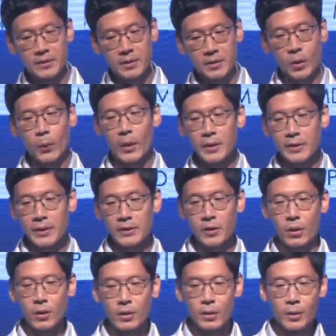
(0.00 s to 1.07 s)
전환이
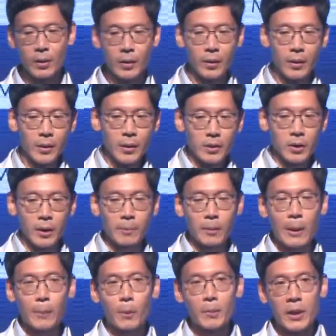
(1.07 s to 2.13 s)
돼서 저희 플랫폼